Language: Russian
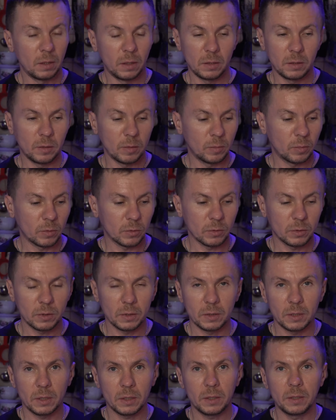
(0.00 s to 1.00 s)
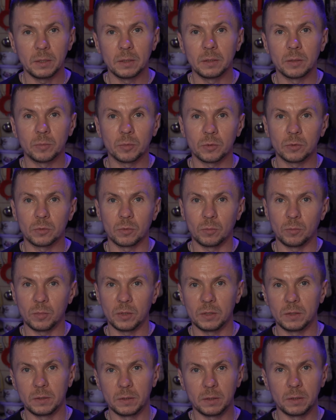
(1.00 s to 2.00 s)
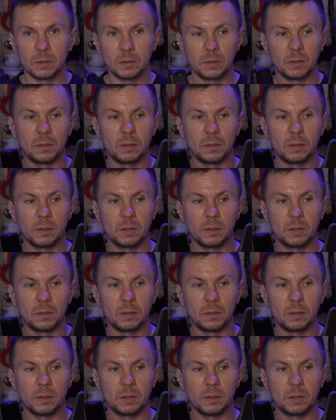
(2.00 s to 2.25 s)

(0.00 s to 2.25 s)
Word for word: не просто так, не на пустом месте.